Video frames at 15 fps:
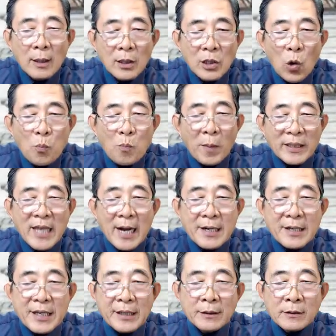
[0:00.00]
Lúc mà
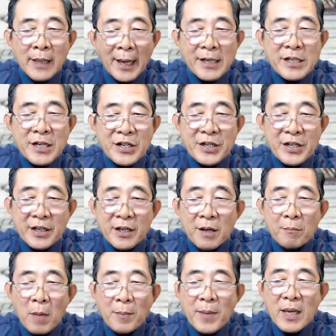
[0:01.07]
chân chính thấy người
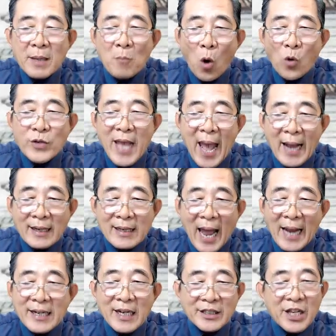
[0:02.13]
mới biết bộ dạng
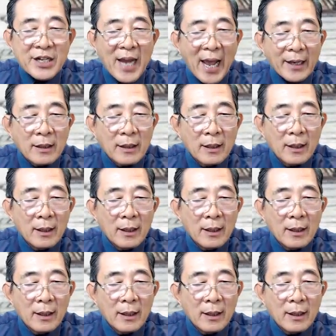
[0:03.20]
lại là thế này.